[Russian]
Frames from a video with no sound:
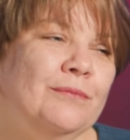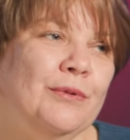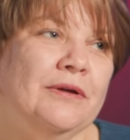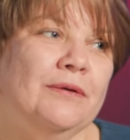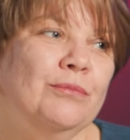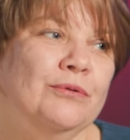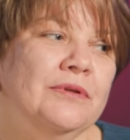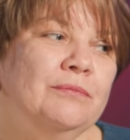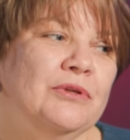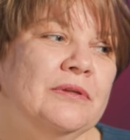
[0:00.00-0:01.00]
моя
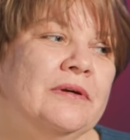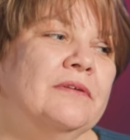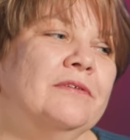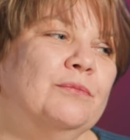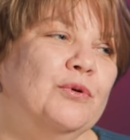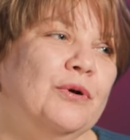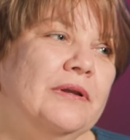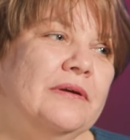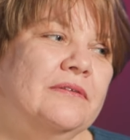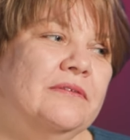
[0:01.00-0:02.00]
работа, мне нравится мой
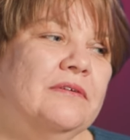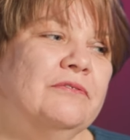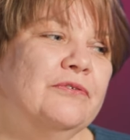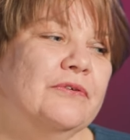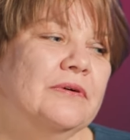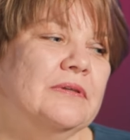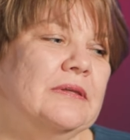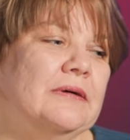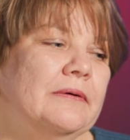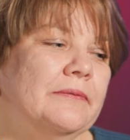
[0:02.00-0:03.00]
коллектив.
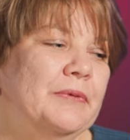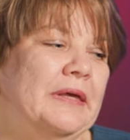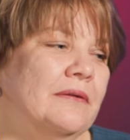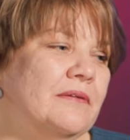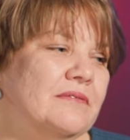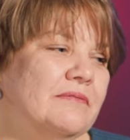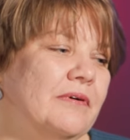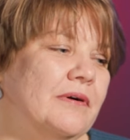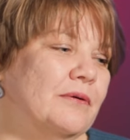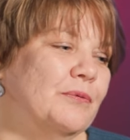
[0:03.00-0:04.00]
Это я
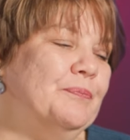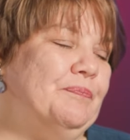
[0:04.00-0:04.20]
называю